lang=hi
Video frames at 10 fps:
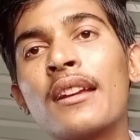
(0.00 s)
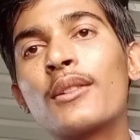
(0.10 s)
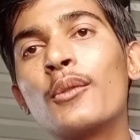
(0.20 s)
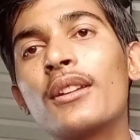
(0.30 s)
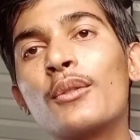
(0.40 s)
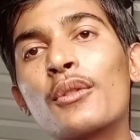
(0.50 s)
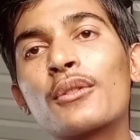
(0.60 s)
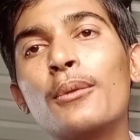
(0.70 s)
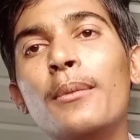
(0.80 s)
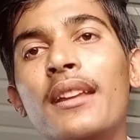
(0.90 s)
क्योंकि
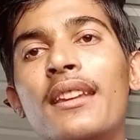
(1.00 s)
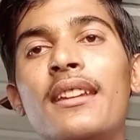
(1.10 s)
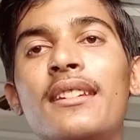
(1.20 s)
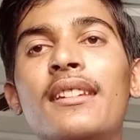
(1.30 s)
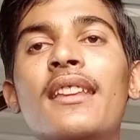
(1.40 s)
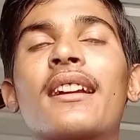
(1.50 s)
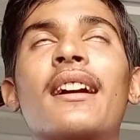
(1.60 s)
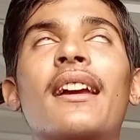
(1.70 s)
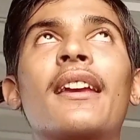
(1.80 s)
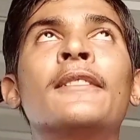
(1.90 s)
दोस्तों मैंने ये
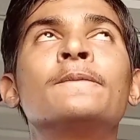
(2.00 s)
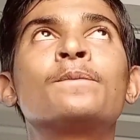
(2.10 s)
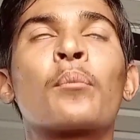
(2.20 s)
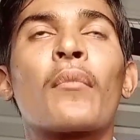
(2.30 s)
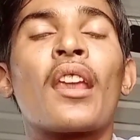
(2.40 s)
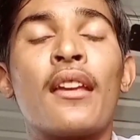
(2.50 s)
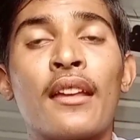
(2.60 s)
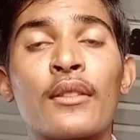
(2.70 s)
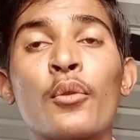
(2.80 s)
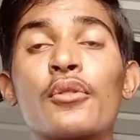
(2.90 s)
देखा है
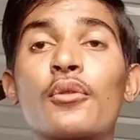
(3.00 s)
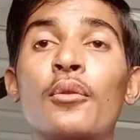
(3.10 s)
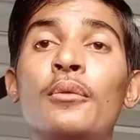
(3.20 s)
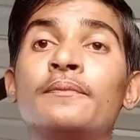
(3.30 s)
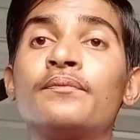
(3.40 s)
दोस्तों